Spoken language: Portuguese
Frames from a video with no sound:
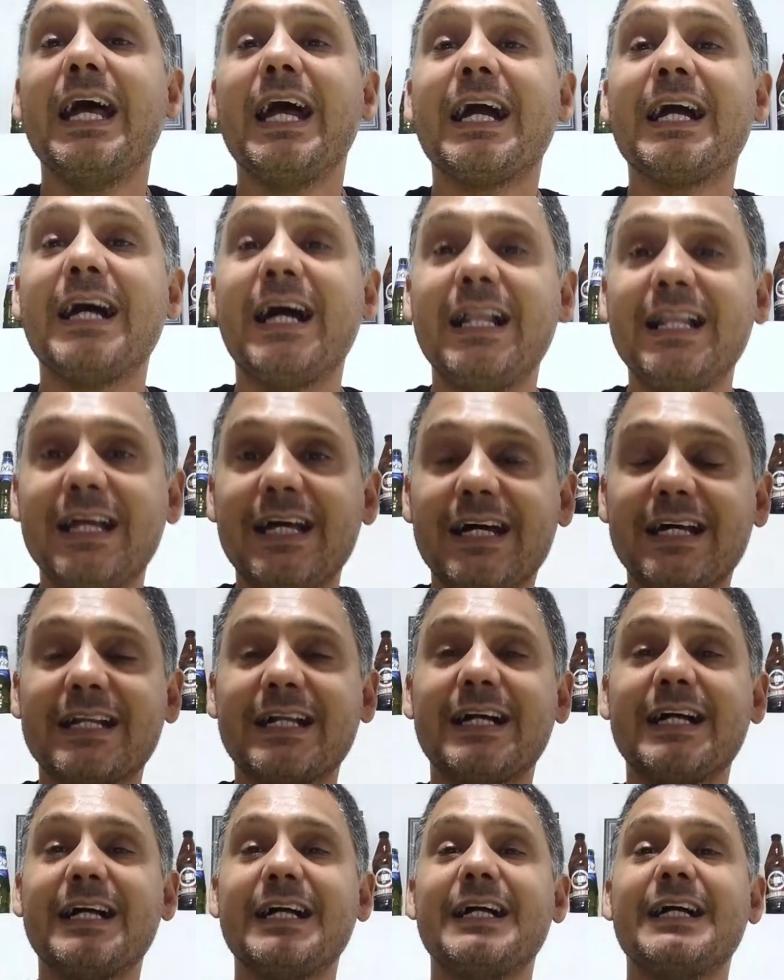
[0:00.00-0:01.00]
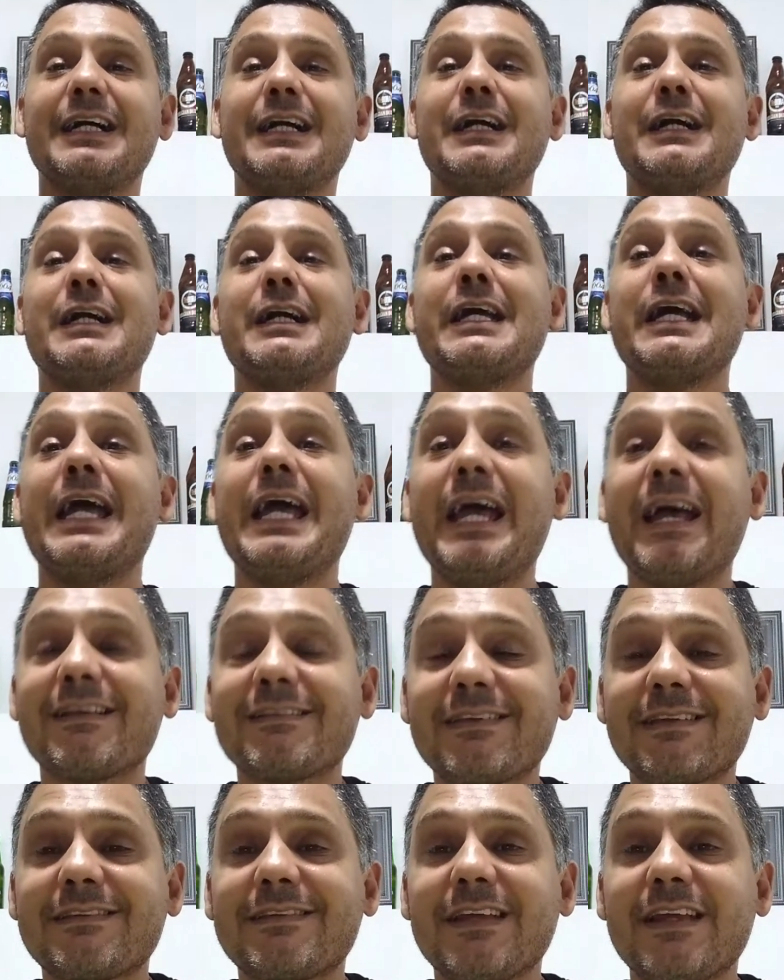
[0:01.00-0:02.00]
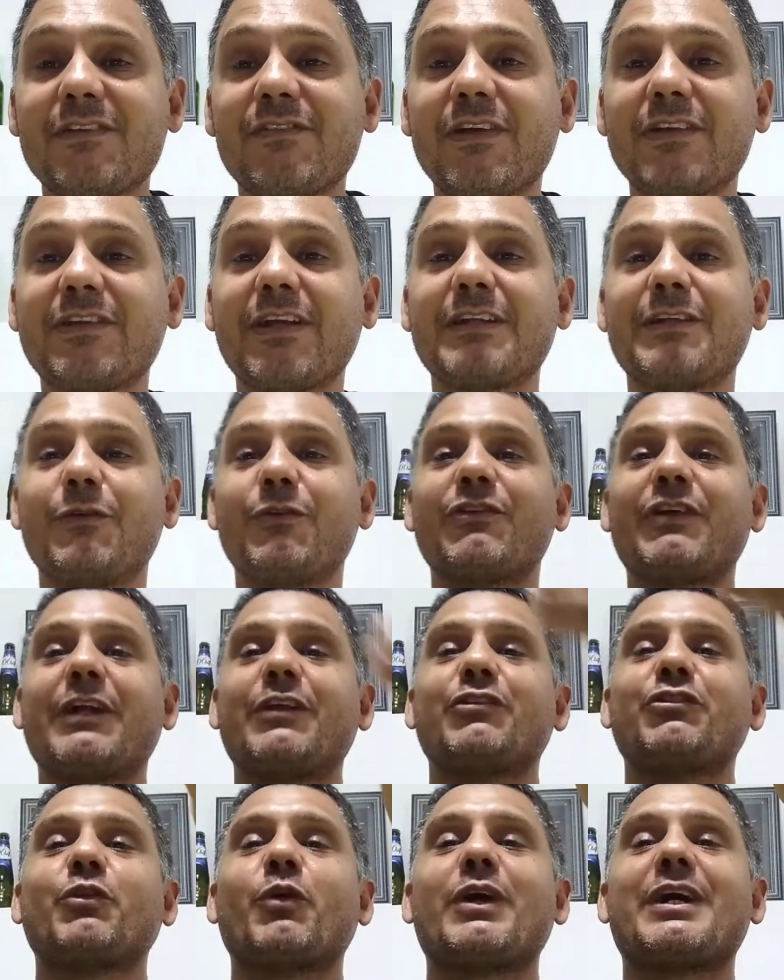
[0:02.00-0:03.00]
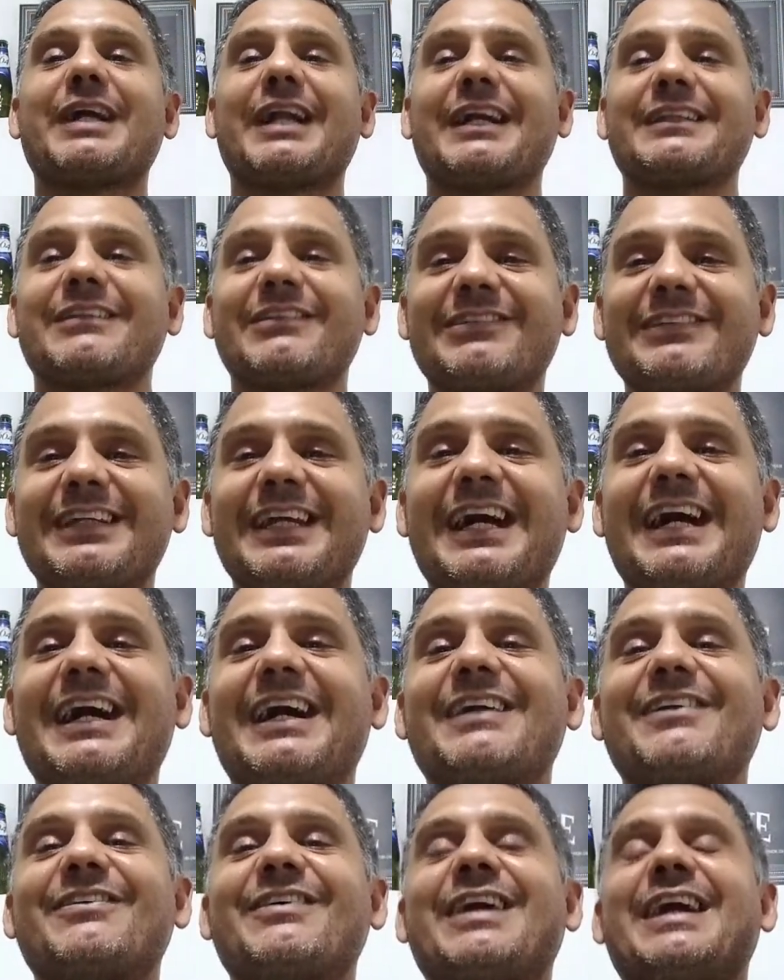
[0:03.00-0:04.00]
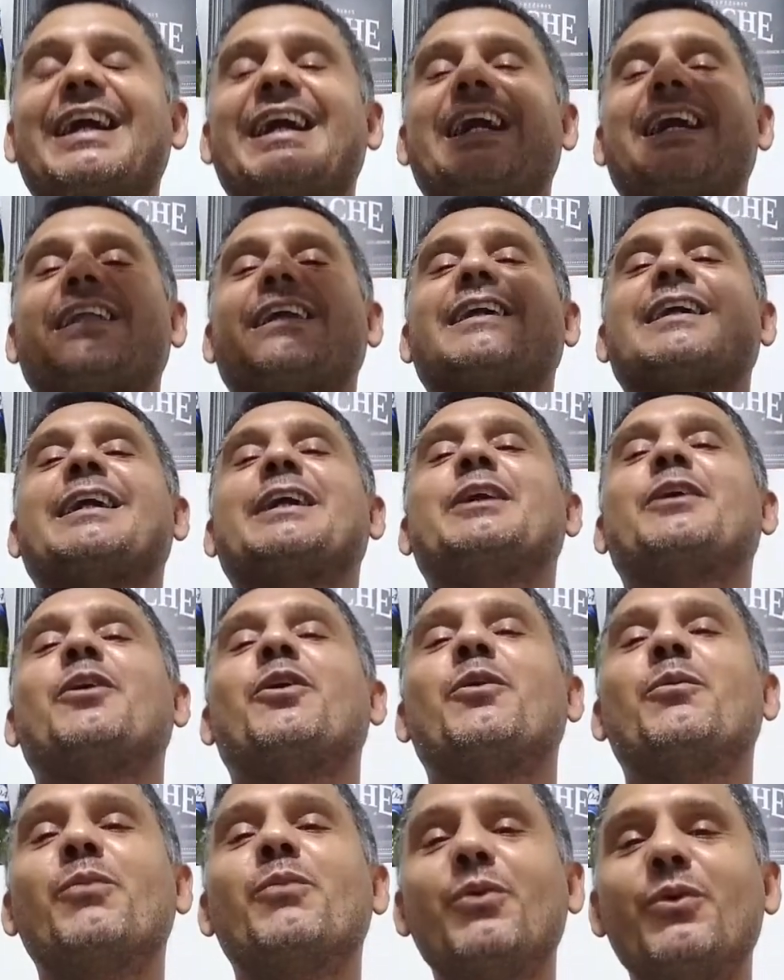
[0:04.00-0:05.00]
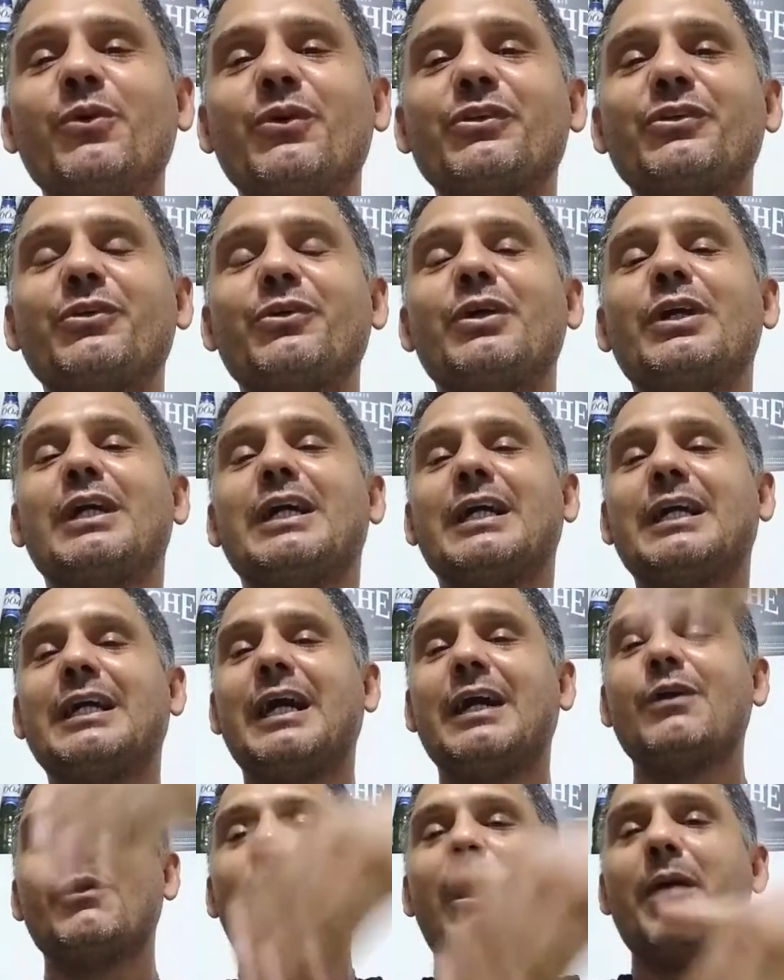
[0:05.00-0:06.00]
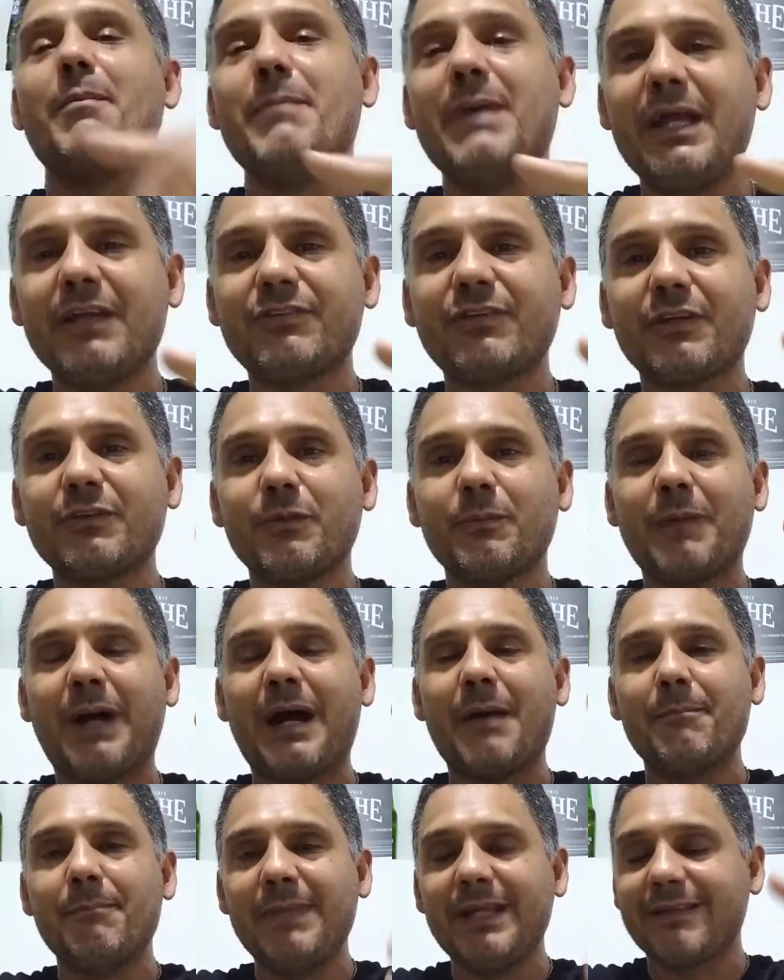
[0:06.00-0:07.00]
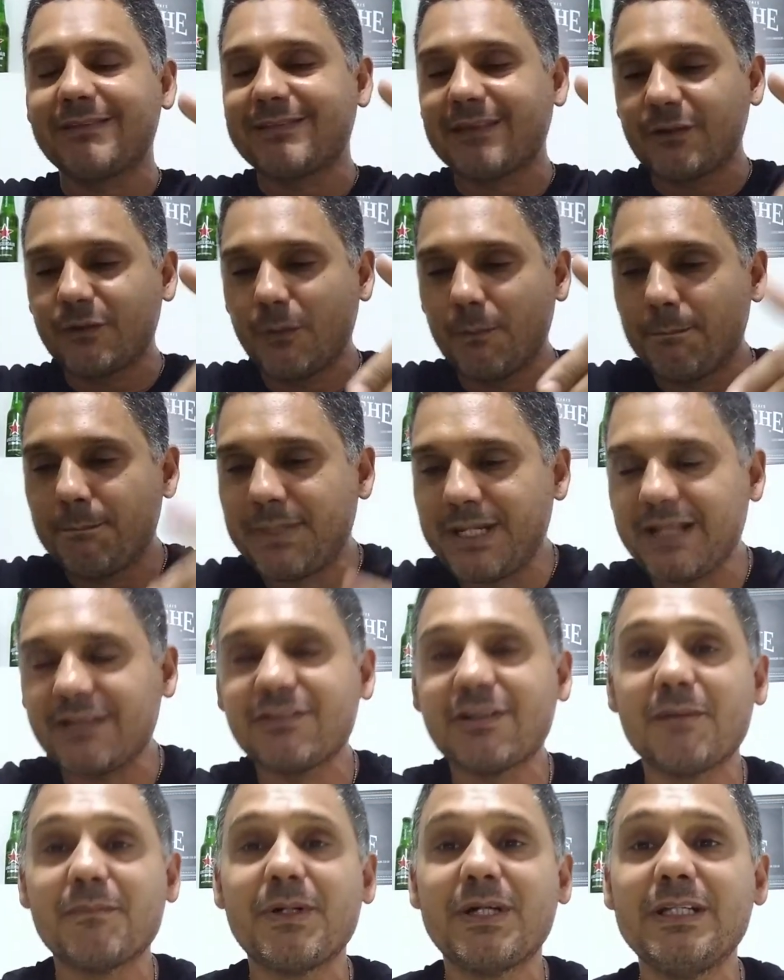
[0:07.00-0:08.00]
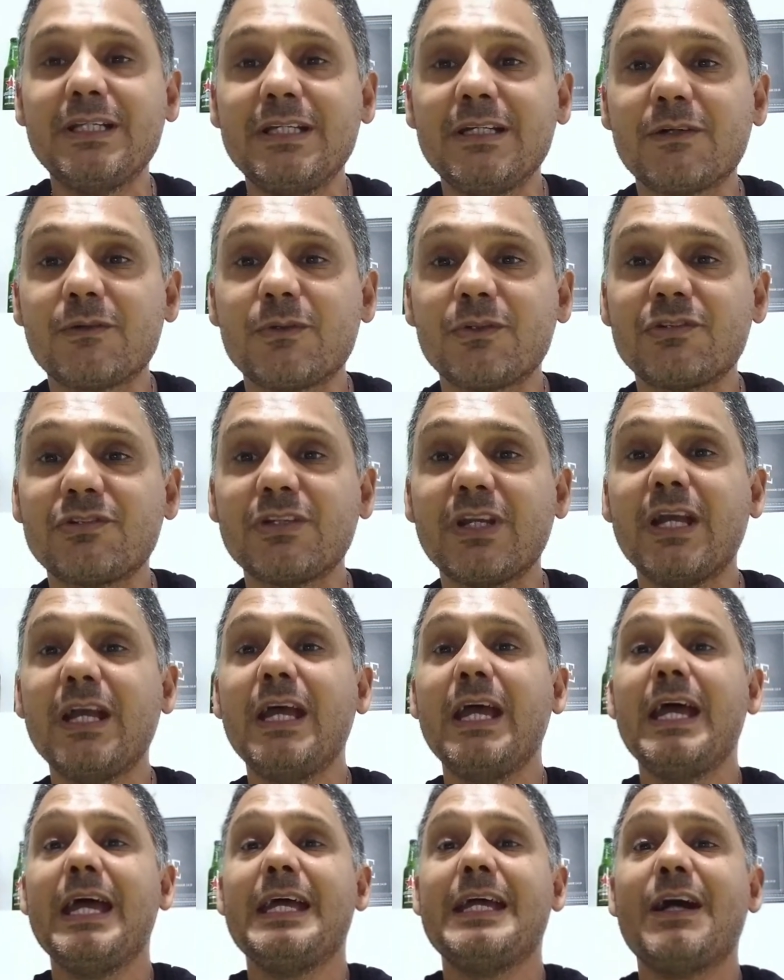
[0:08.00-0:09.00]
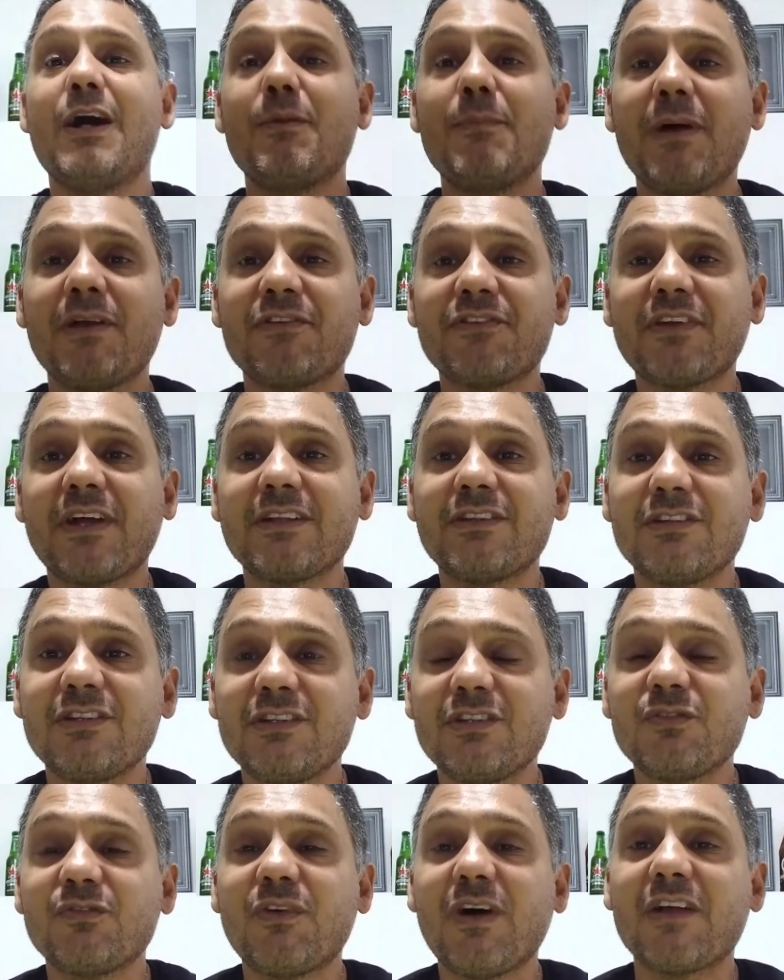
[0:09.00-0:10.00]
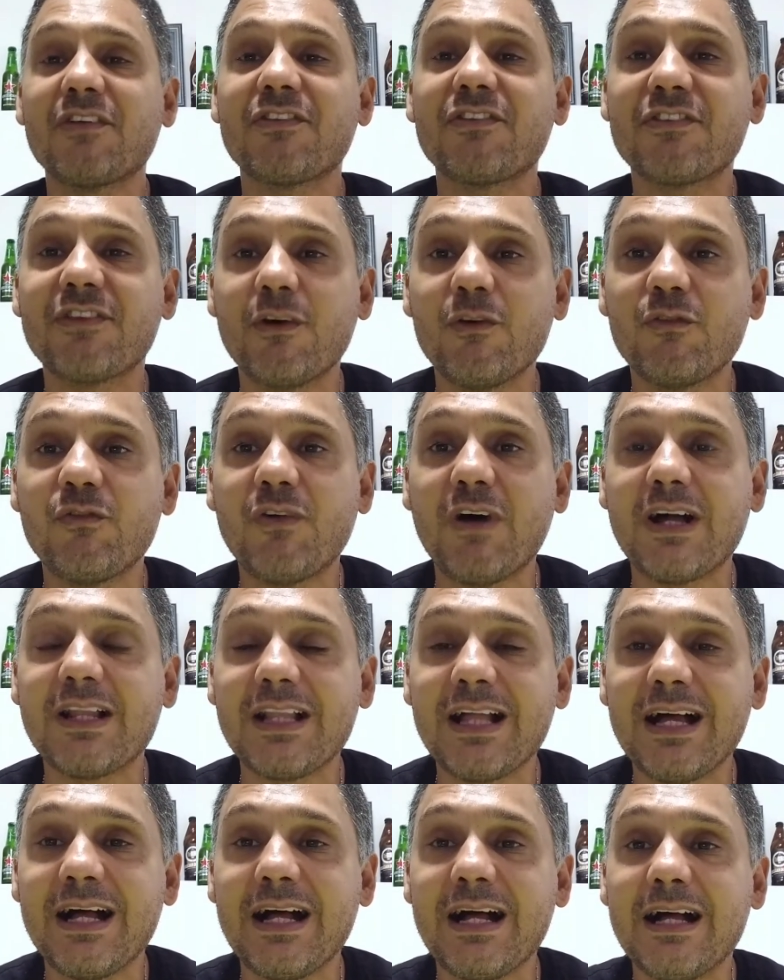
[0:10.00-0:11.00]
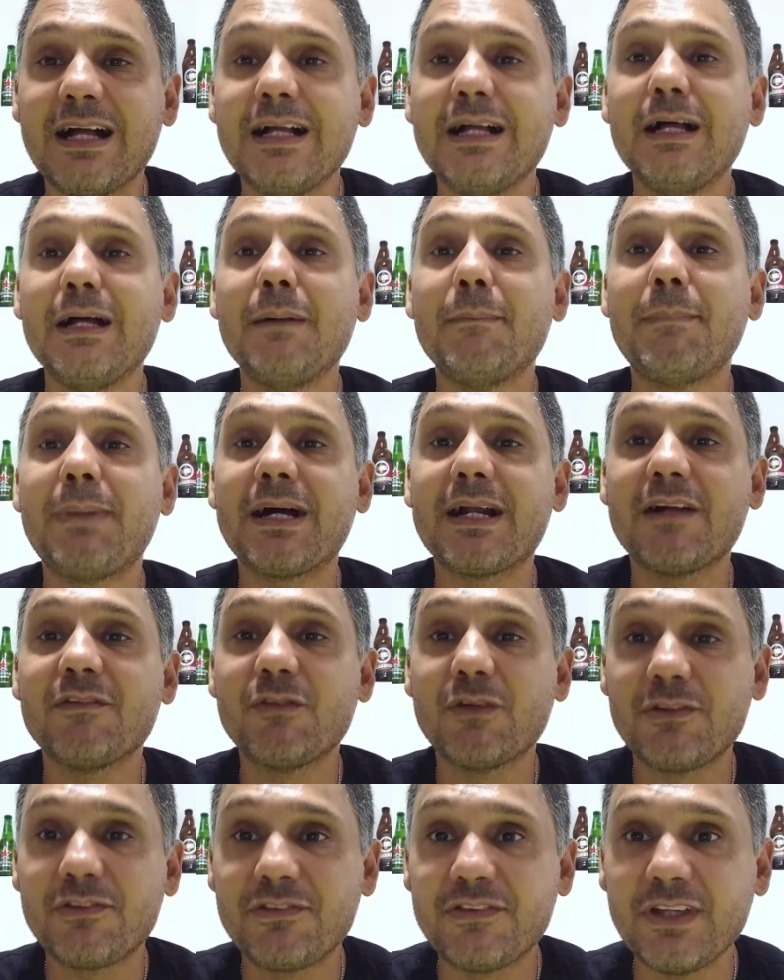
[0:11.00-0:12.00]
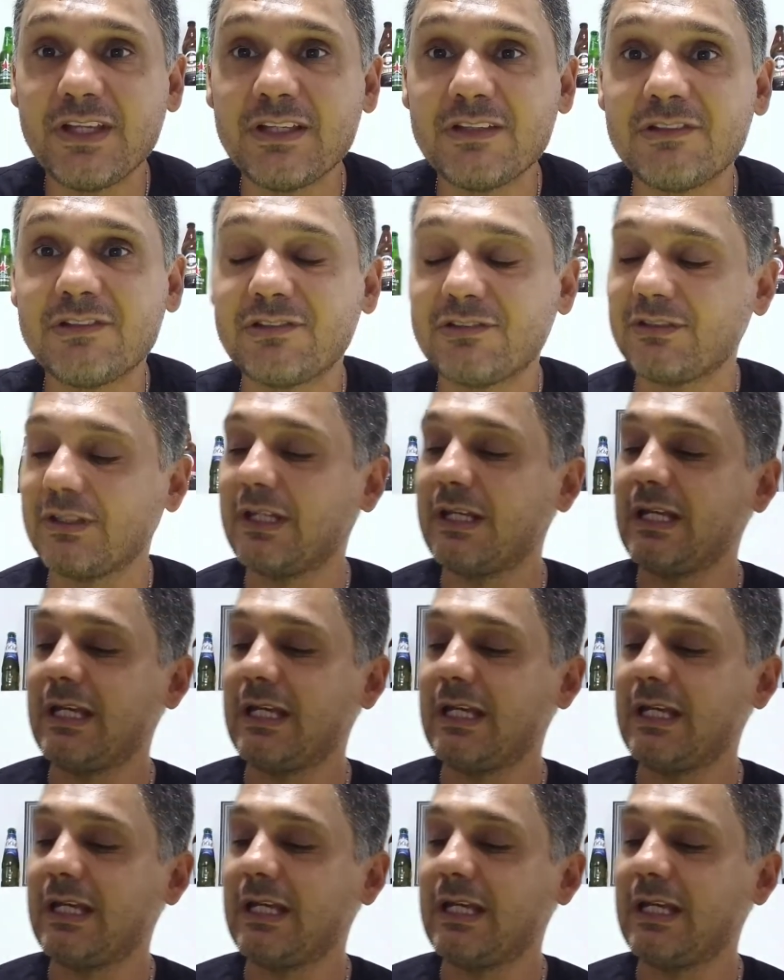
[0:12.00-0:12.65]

Galera, essa cerveja que os aristocratas criaram, ela ganhou o mundo, ganhou a mesa do, a mesa do Breja Maníacos é uma satisfação falar para vocês.